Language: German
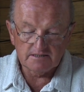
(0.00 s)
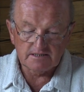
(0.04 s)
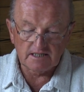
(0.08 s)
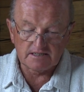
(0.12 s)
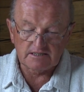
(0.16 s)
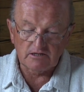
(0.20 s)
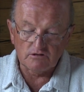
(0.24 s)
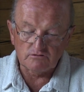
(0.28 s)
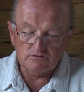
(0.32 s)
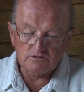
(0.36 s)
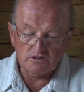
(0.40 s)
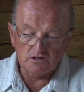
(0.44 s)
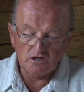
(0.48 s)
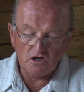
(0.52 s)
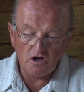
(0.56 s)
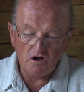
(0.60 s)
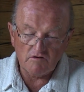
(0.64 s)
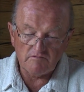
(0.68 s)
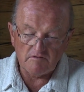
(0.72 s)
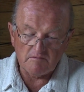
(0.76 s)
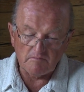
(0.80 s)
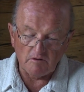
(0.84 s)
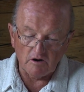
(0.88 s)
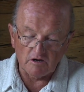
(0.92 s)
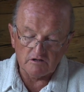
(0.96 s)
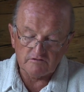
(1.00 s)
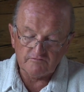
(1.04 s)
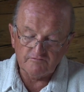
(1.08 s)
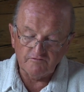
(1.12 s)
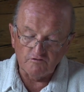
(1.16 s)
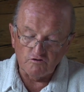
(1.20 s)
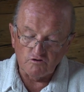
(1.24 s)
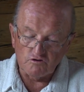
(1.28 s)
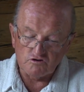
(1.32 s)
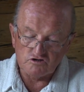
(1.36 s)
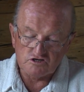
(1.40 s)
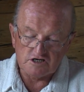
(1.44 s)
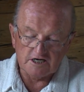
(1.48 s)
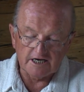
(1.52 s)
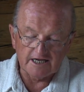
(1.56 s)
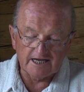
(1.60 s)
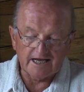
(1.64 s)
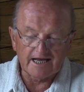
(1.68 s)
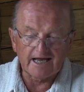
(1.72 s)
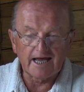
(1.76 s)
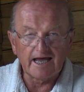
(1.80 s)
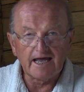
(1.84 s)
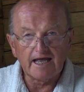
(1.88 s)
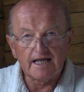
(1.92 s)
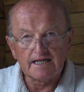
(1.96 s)
Der Totengraber macht
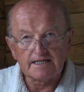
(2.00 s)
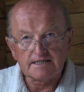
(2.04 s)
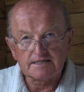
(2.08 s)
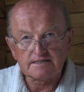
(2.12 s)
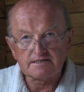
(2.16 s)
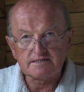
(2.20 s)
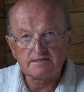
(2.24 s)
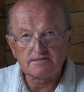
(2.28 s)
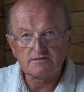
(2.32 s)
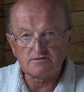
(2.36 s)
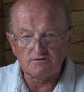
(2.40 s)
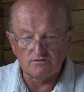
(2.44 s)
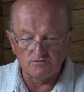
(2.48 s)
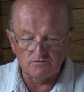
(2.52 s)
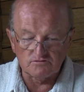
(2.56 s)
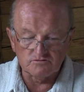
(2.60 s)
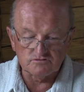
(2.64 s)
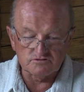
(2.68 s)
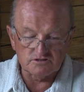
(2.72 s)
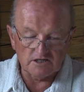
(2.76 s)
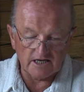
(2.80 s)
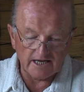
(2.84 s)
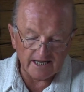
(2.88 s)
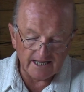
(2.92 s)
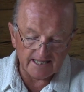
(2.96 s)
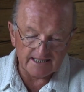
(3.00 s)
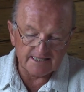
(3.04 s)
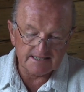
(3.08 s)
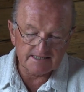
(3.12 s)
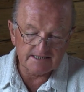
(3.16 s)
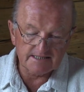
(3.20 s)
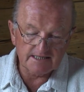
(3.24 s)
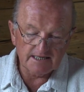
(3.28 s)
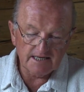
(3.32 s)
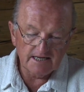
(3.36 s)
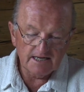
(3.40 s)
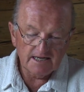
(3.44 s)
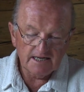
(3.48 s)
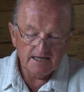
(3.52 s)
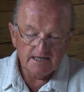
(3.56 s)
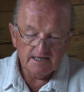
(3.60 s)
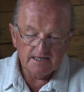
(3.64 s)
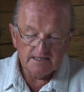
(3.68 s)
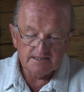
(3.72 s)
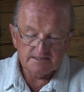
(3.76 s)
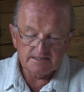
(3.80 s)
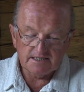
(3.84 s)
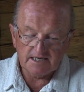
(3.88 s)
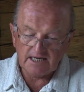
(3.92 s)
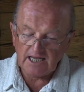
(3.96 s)
Vorschläge, redet und redet.
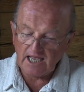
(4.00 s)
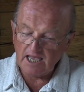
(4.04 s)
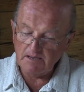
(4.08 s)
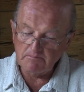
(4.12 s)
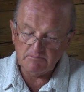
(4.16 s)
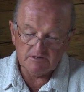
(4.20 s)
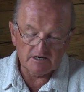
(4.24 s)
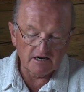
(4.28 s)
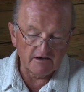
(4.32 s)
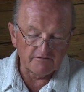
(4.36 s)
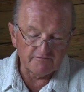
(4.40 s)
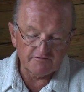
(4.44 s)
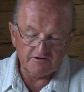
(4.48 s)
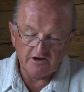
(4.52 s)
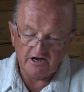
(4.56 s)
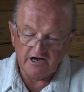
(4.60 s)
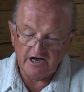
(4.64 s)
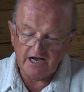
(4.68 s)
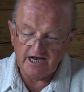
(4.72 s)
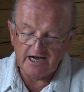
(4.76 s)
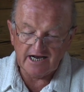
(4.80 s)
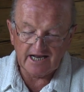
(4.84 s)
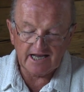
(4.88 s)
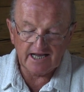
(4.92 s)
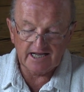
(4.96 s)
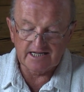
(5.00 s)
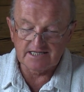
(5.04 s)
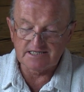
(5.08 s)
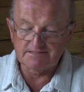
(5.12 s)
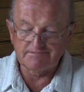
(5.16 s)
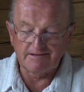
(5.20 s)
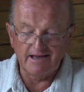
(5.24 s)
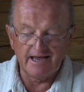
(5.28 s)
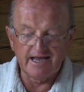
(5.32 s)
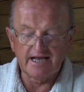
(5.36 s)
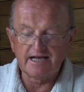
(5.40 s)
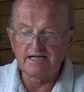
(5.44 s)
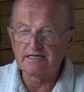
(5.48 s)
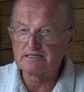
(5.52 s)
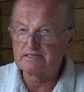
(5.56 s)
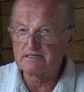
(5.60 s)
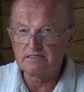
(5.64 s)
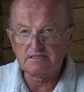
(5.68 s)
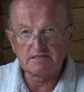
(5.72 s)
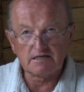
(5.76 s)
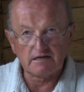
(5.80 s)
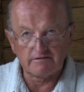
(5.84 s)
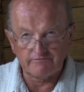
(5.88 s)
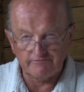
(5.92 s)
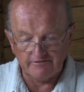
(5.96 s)
Sie kommen auf keinen Zweig, es
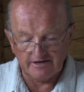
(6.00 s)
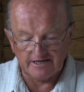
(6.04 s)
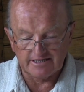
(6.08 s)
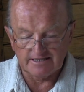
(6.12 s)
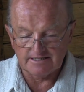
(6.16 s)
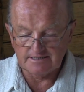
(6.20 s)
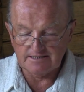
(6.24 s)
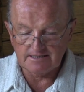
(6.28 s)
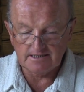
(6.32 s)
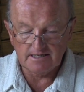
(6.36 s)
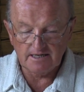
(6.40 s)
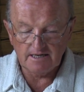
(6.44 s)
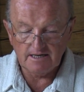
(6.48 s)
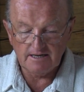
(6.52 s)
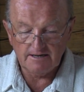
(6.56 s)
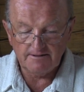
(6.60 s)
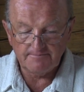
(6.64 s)
ist ein Gefrett.